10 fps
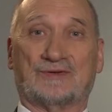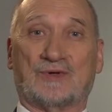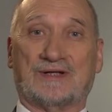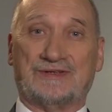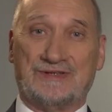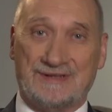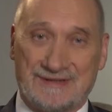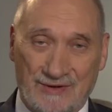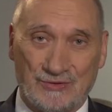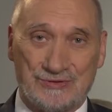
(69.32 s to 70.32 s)
która dzisiaj
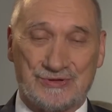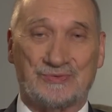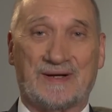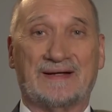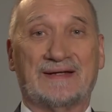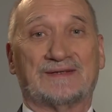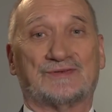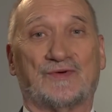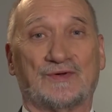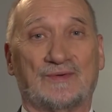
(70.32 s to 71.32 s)
zakończyła
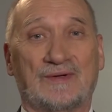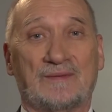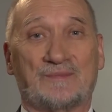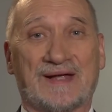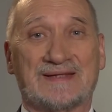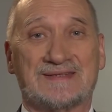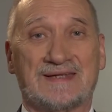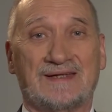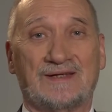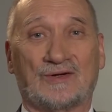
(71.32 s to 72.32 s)
swoją
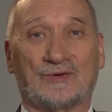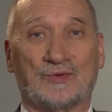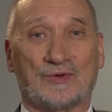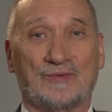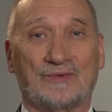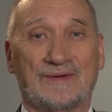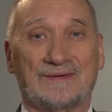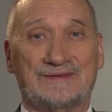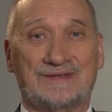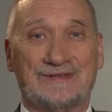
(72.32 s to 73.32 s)
pracę którą
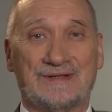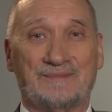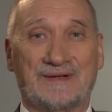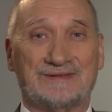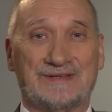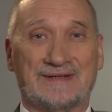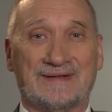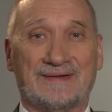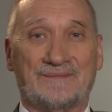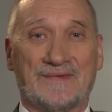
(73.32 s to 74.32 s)
dzisiaj będzie
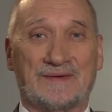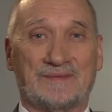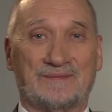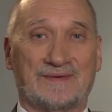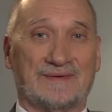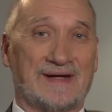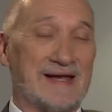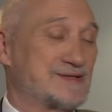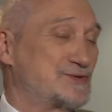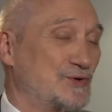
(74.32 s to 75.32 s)
e,
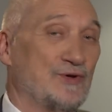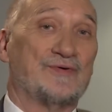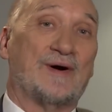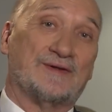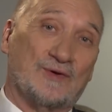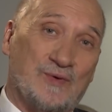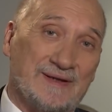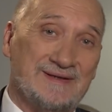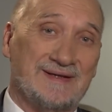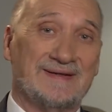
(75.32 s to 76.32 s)
relacjonował, a
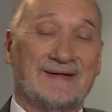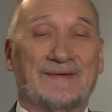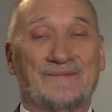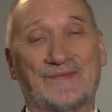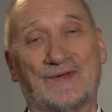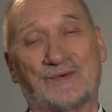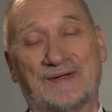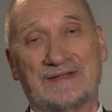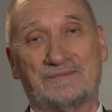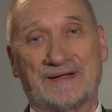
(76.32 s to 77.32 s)
dokładniej,
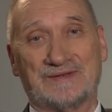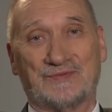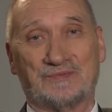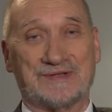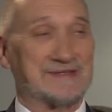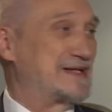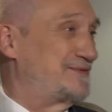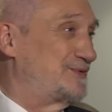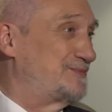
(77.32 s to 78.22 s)
dokładniej Państwu przedstawiał